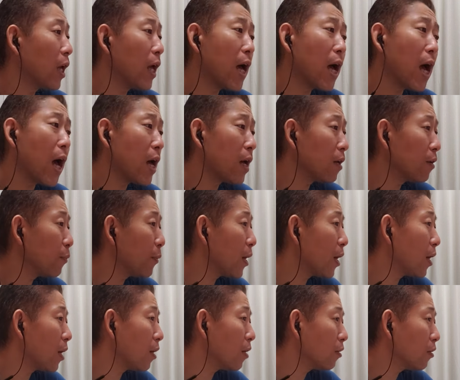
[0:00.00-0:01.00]

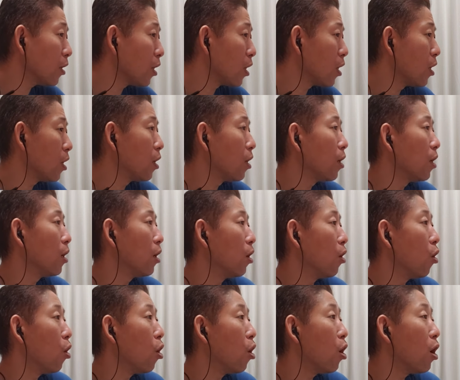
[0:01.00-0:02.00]
Nightmare
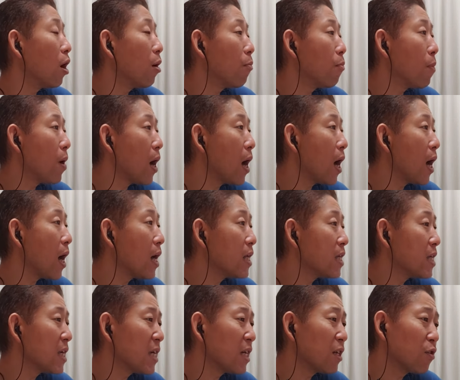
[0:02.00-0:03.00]
On a
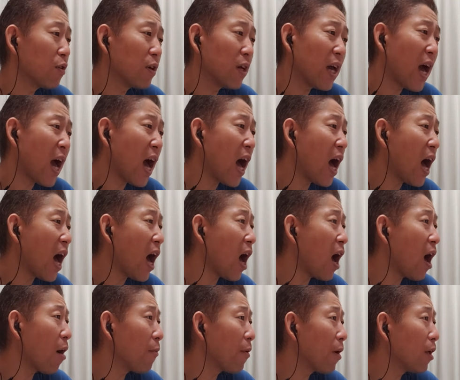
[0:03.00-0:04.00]
magic
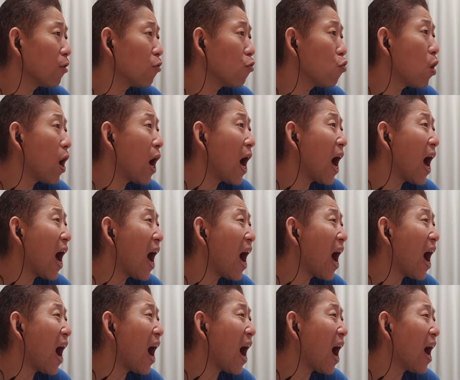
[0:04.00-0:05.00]
carpet
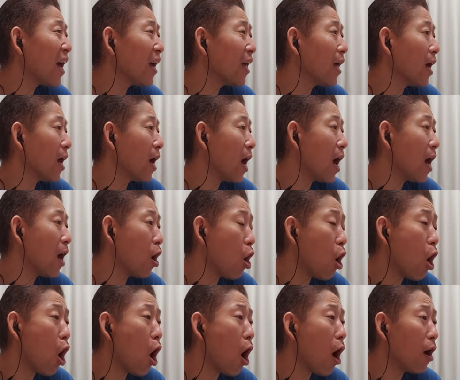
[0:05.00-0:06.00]
ride, I
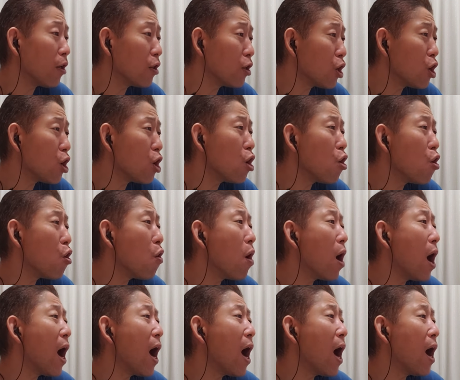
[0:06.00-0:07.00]
hold you
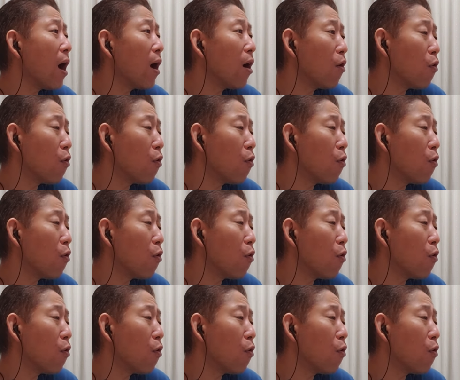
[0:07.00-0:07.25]
away.